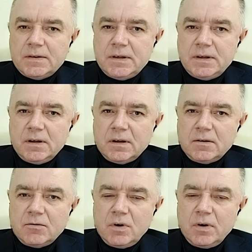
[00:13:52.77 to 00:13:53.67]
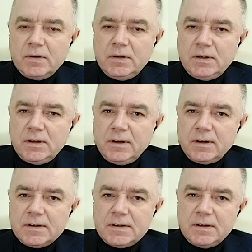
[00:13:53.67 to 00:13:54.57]
те руководители
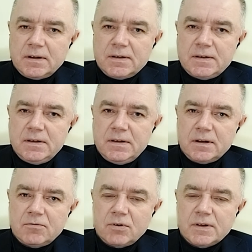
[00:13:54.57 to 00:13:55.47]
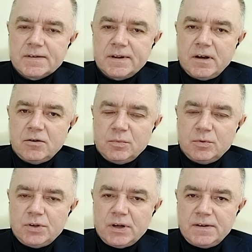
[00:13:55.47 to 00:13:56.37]
России, России, которые знают об
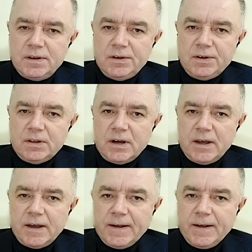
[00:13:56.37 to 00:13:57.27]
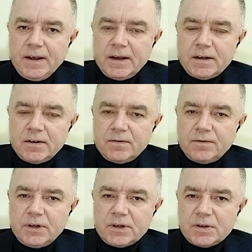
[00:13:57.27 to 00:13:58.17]
участии Китая э,
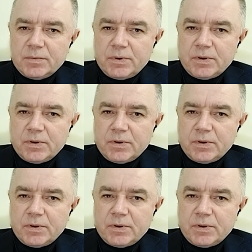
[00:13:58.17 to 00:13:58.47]
в, нашем,